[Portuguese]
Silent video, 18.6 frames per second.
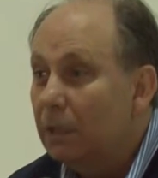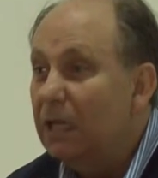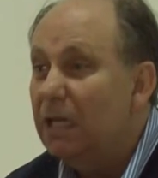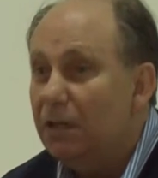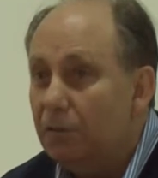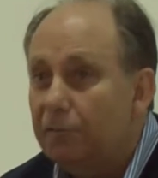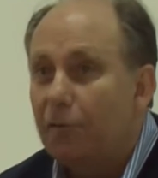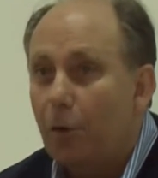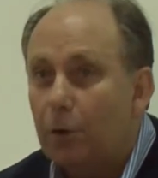
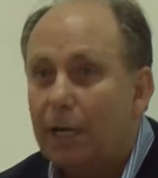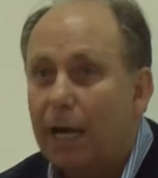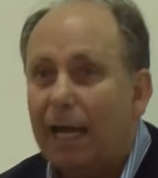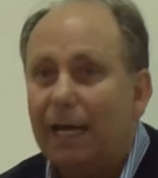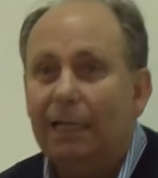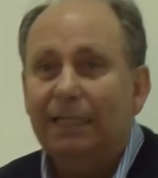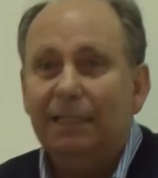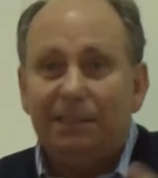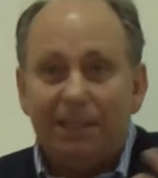
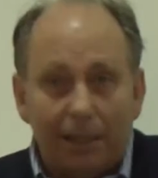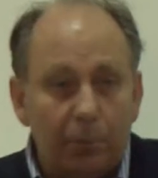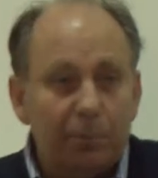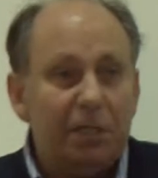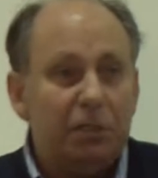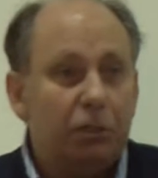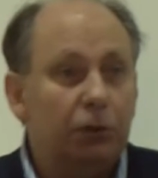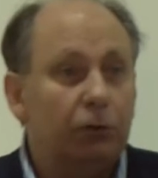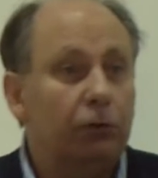Invocar é
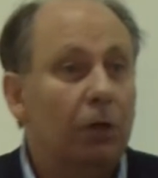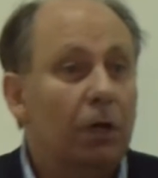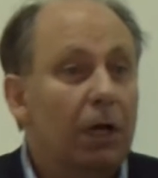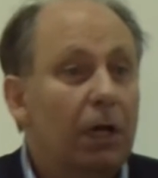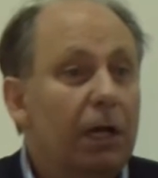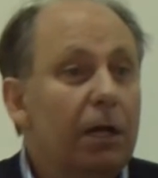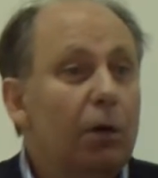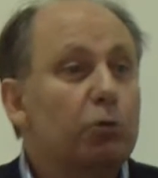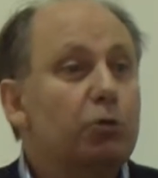literalmente
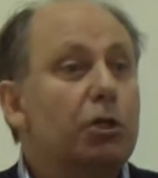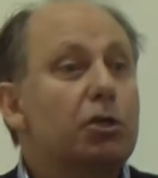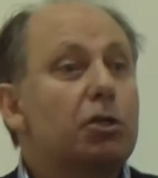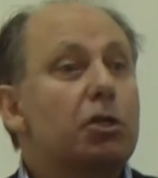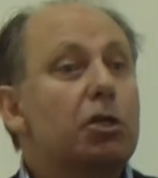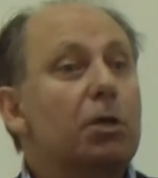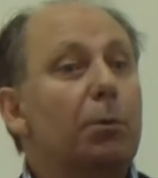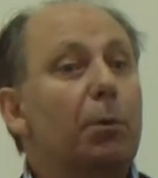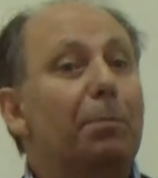isso. Eu te
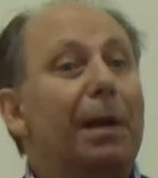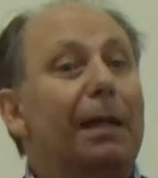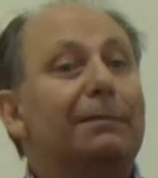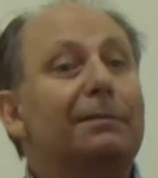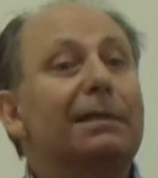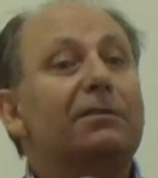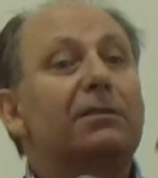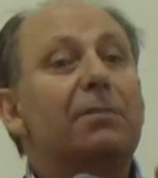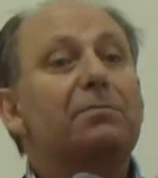chamo para
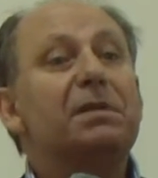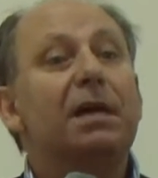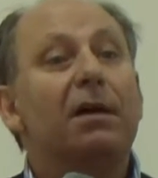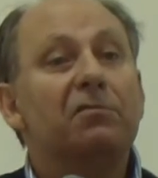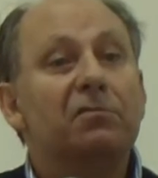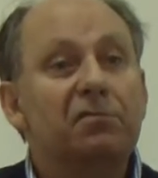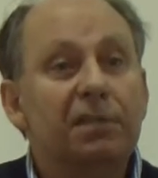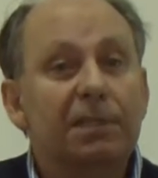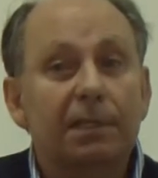dentro da minha
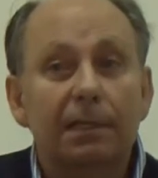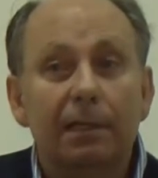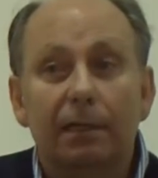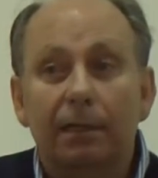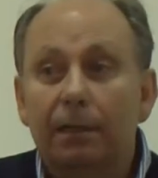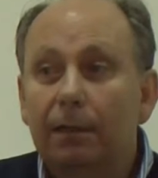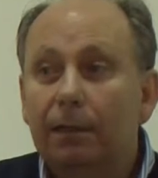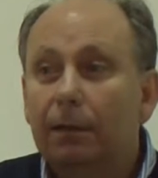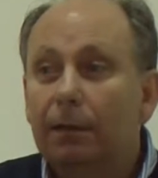vida.
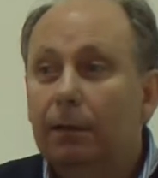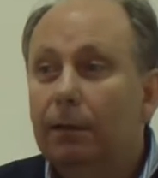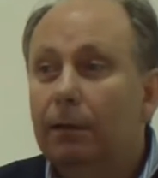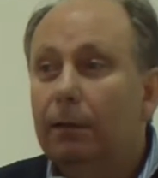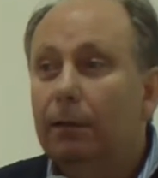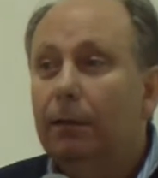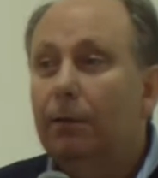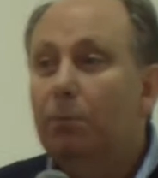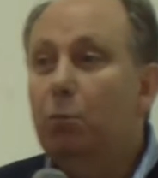
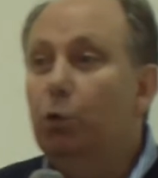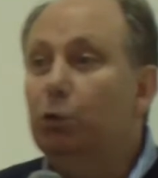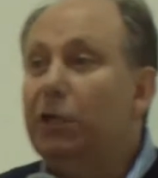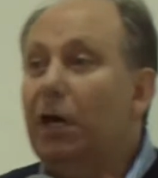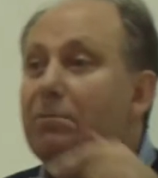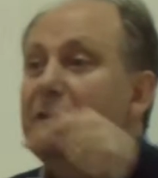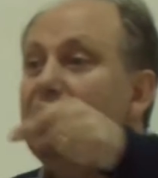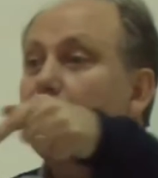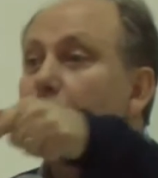
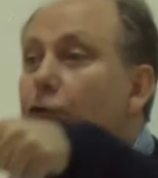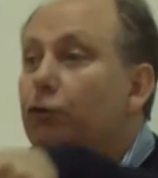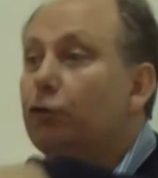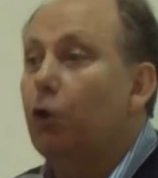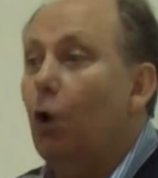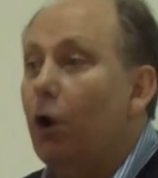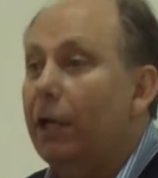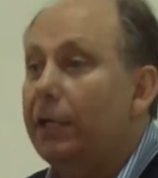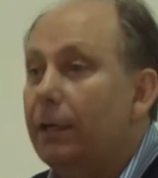Muda a minha
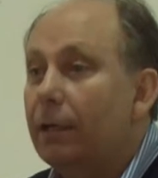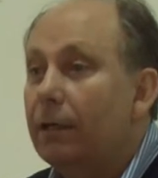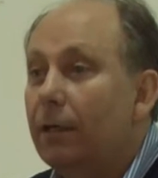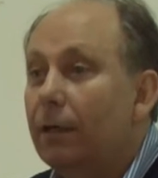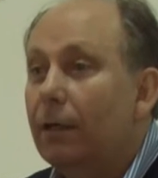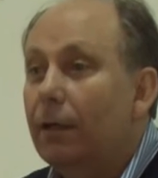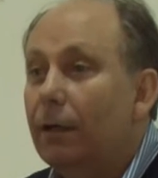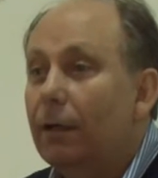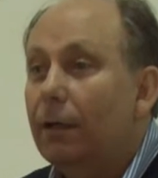história.
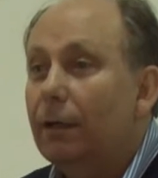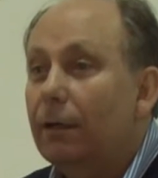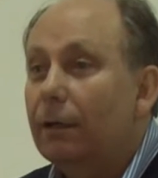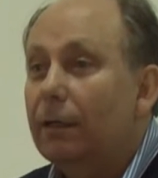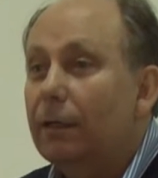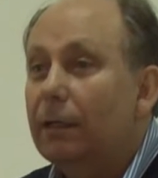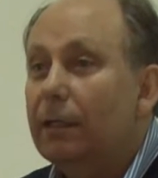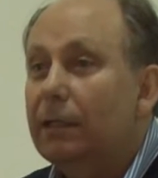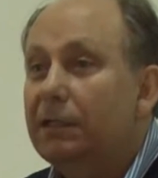
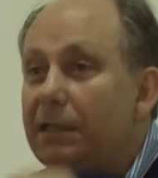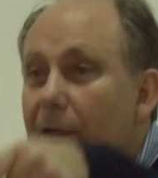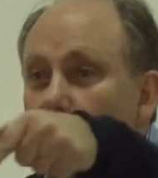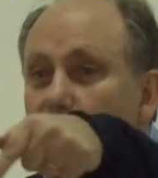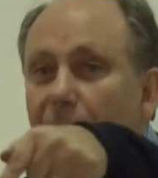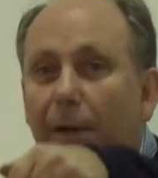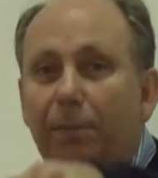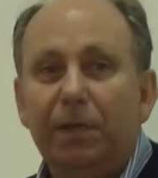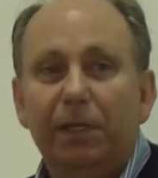E
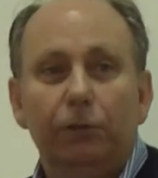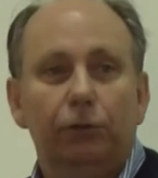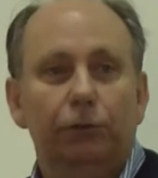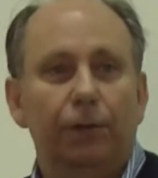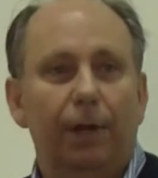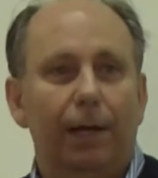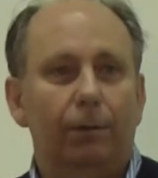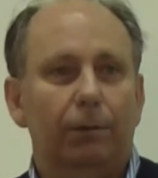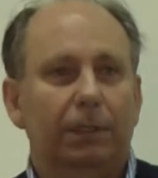Deus vai
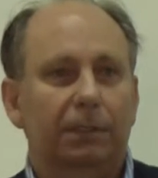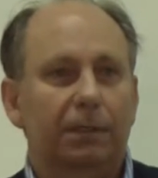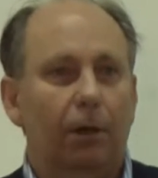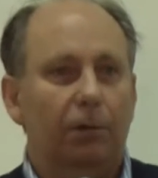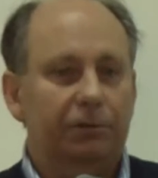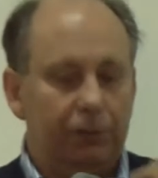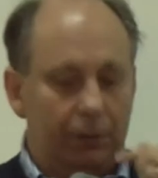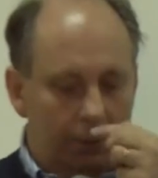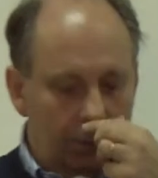abençoar o que está
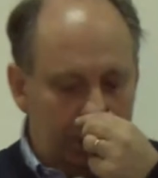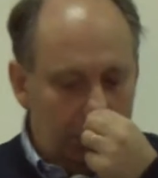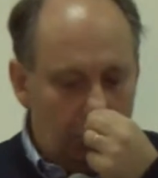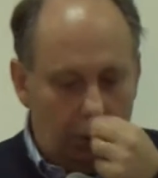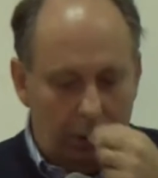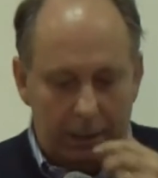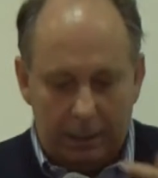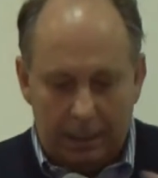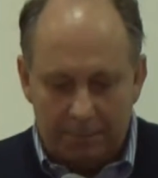ao seu
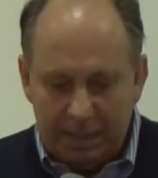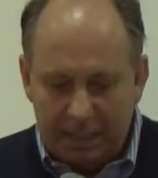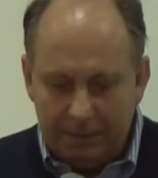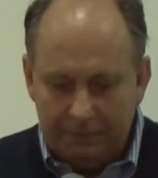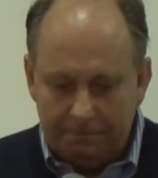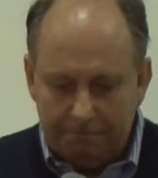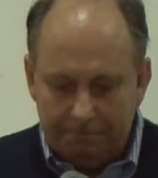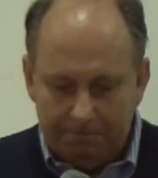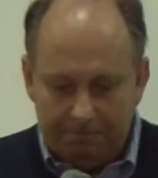redor.
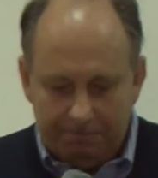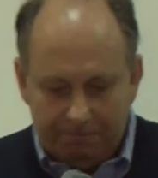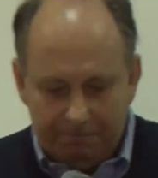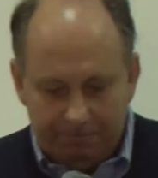Amém?